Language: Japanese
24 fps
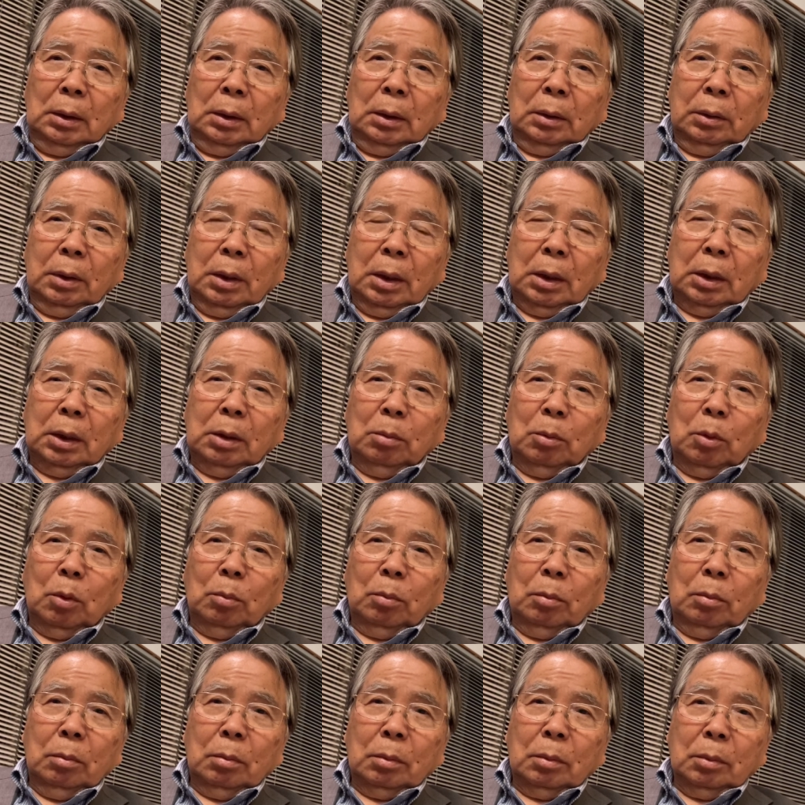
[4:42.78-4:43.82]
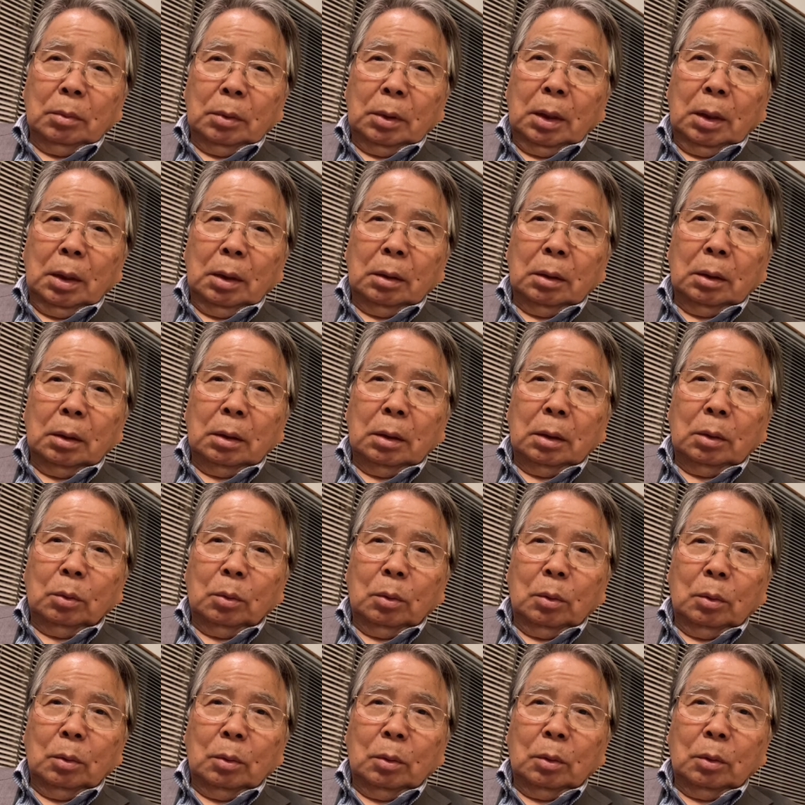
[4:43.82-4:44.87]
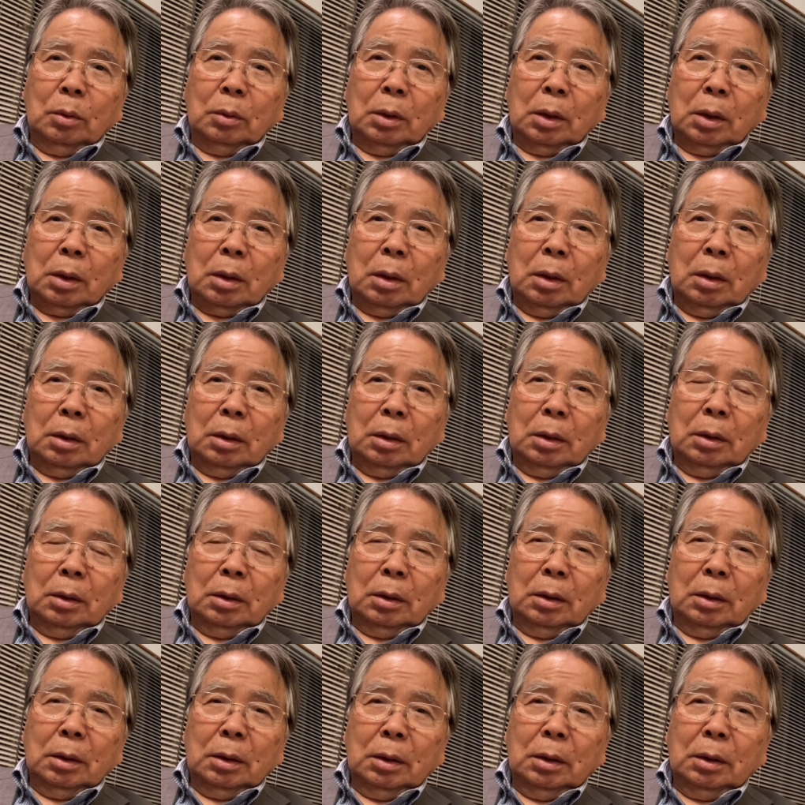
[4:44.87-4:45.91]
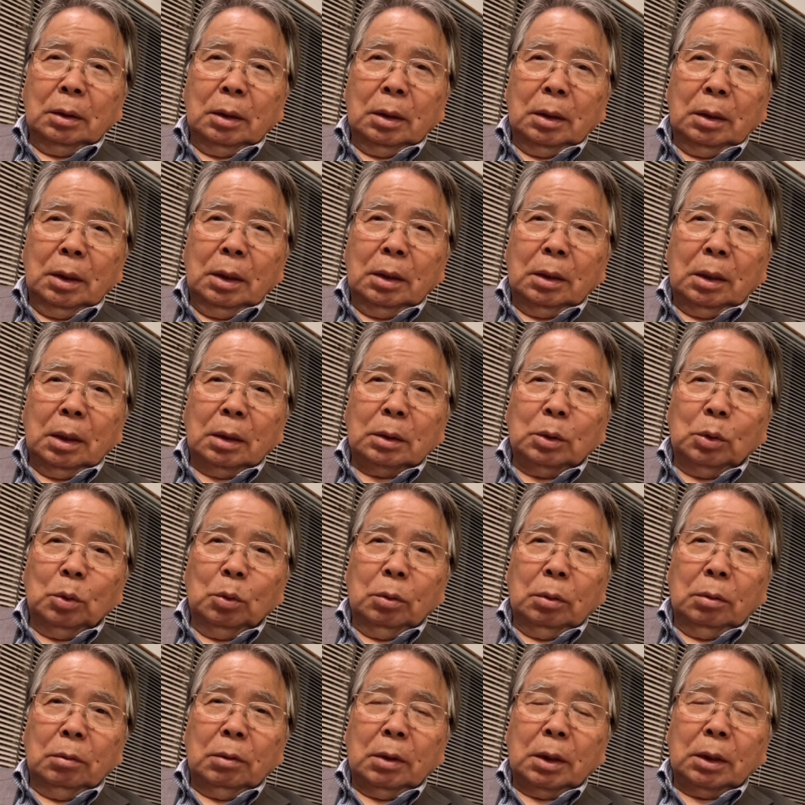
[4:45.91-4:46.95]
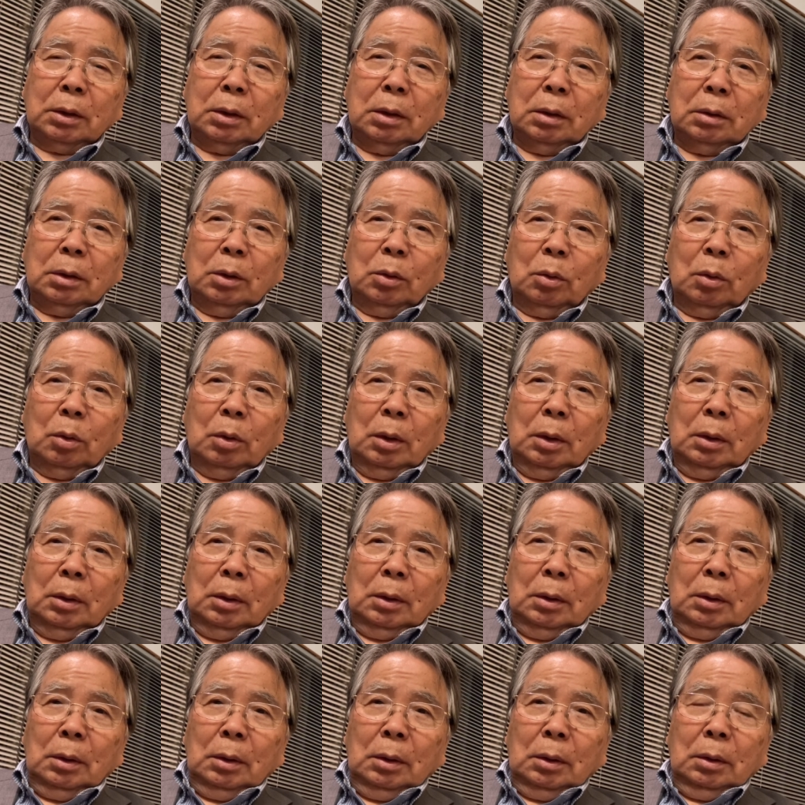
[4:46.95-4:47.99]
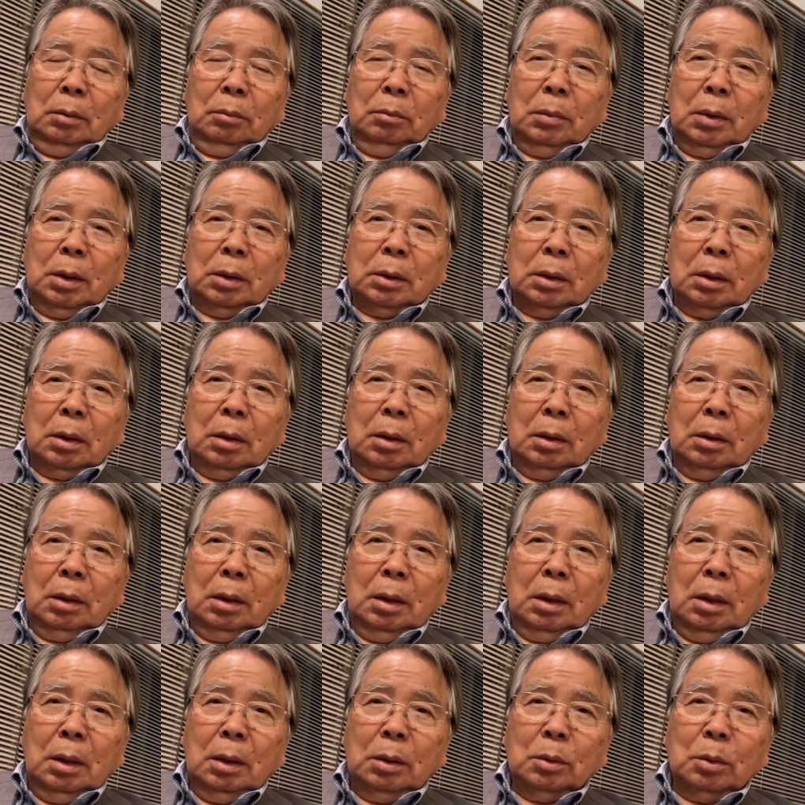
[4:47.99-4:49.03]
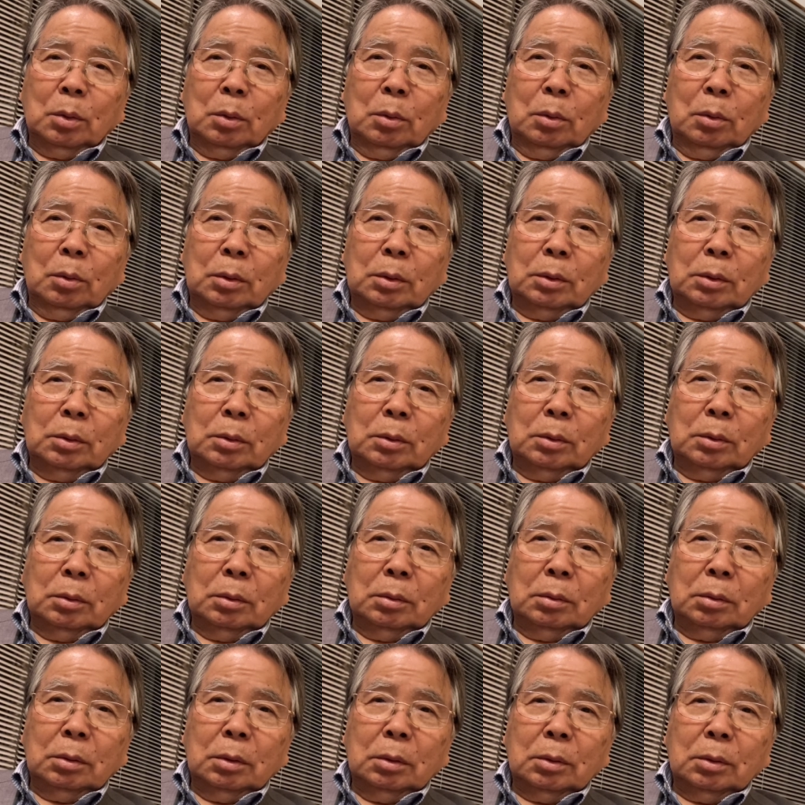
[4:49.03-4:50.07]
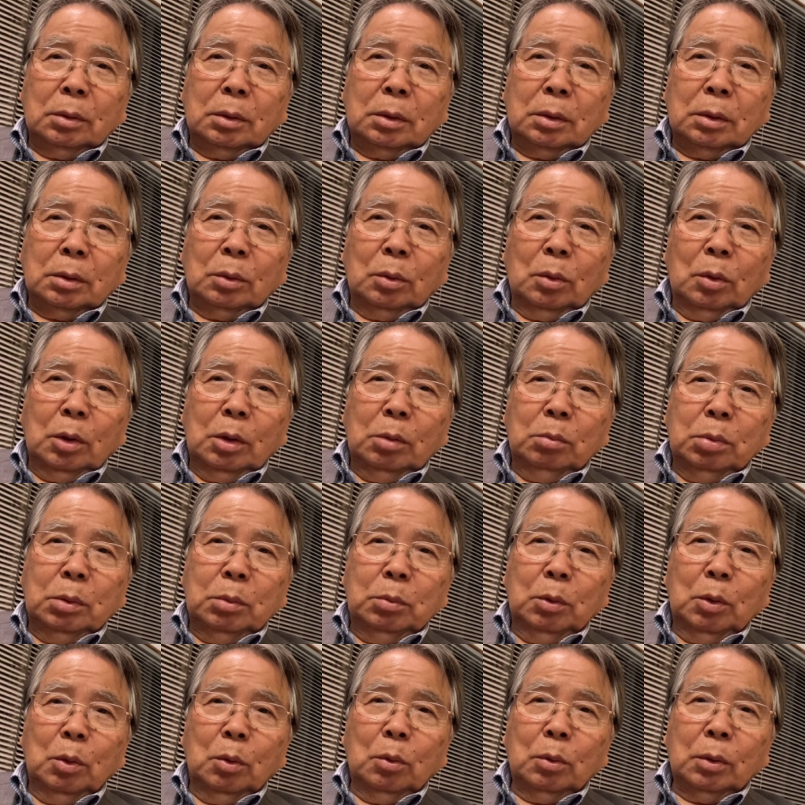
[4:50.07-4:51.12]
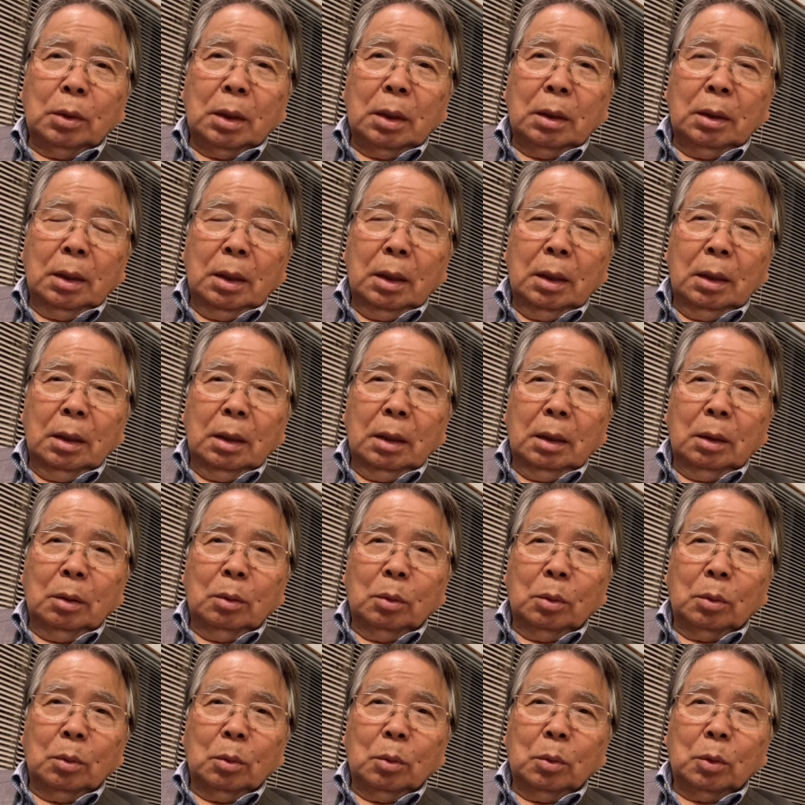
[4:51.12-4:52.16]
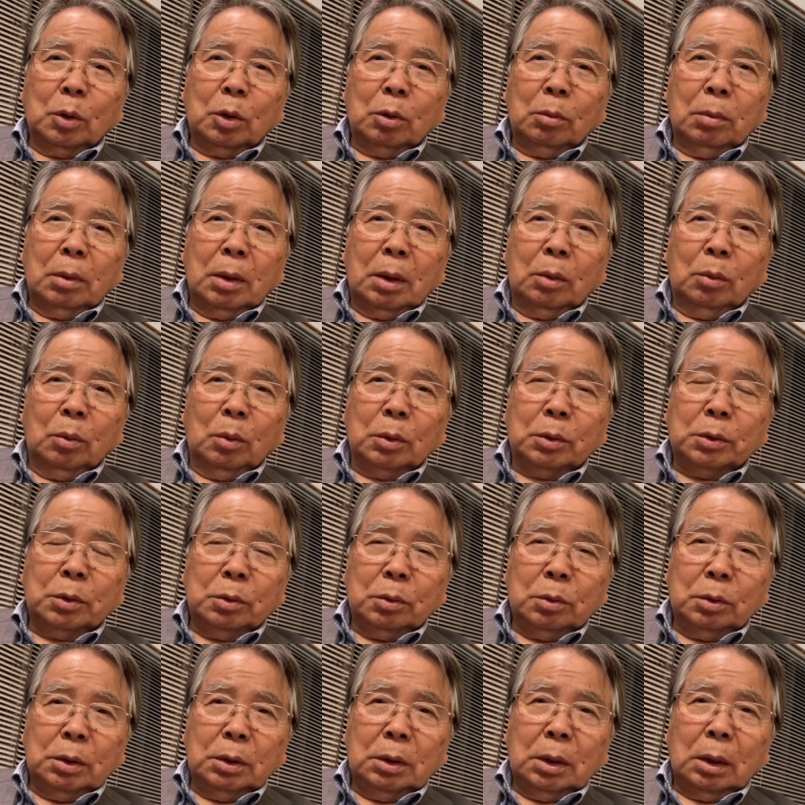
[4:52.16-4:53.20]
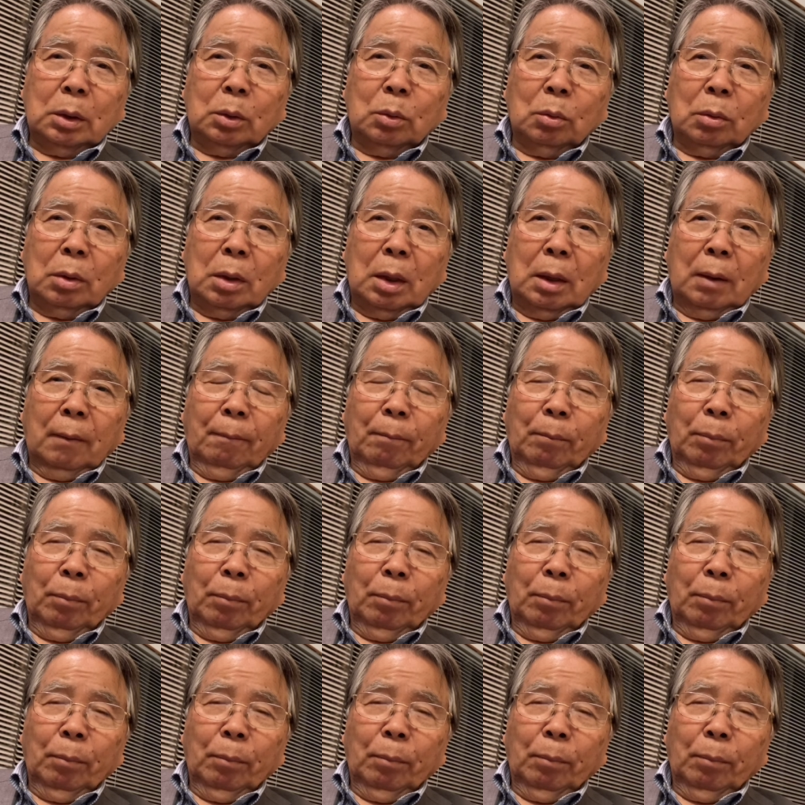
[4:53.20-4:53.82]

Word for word: ね、でもねあのなんか、ね、泣き声は分かってるけどまさがねそういうすごい微妙なねこの言葉の種類だとか